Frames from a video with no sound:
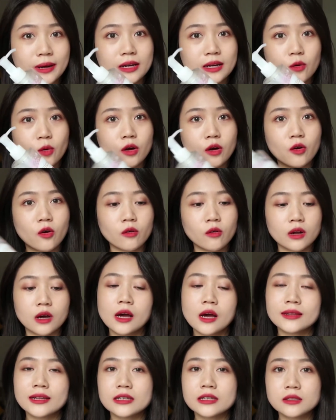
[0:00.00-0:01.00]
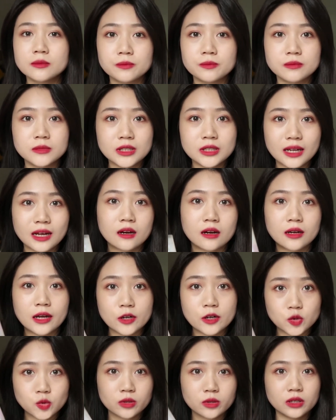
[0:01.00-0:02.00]
玛也快空了，但是这两个来
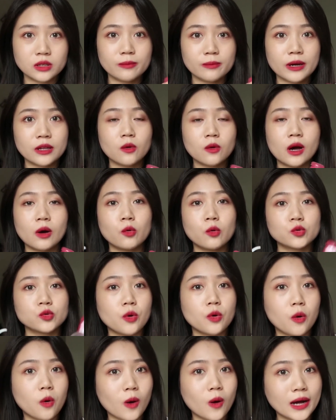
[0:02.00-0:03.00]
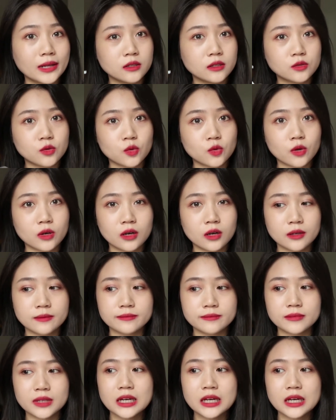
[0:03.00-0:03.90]
说呢，一般的话我如果画那种很。